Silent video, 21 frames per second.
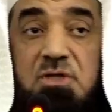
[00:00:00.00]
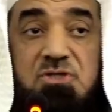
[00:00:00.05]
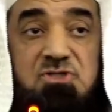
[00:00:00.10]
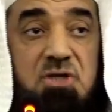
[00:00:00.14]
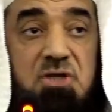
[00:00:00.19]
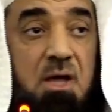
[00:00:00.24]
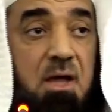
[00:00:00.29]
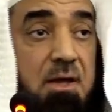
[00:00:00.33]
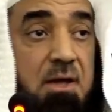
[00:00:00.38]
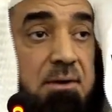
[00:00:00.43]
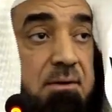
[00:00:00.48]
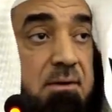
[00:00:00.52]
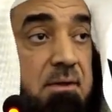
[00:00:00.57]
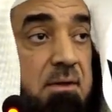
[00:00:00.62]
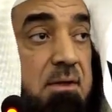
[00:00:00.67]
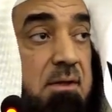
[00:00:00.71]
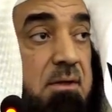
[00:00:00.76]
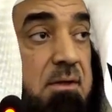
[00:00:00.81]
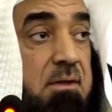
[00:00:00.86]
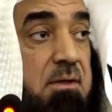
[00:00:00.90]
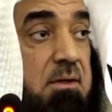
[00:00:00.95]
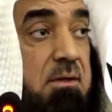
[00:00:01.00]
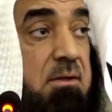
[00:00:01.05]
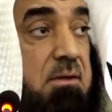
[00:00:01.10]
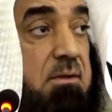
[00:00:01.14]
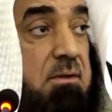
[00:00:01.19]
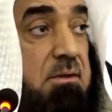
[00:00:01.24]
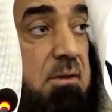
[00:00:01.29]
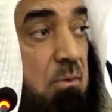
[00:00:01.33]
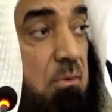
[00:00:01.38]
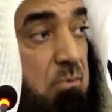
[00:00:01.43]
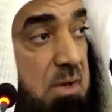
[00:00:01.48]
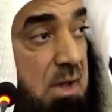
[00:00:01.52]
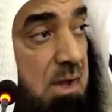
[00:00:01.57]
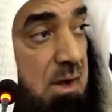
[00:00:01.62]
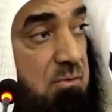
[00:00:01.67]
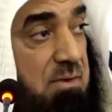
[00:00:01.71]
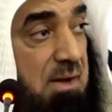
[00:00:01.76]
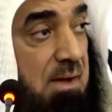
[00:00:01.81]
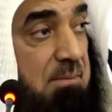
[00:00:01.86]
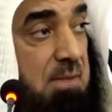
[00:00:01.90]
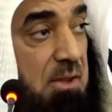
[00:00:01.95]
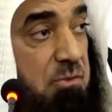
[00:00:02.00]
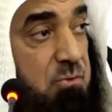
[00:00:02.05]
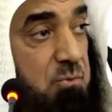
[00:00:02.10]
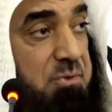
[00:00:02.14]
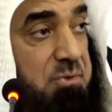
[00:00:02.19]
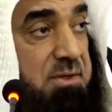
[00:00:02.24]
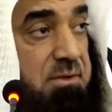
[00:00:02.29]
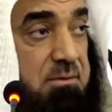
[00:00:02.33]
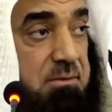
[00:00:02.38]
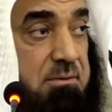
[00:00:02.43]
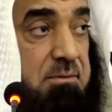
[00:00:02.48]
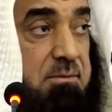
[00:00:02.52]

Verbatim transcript: صغار نقول هؤلاء معذورين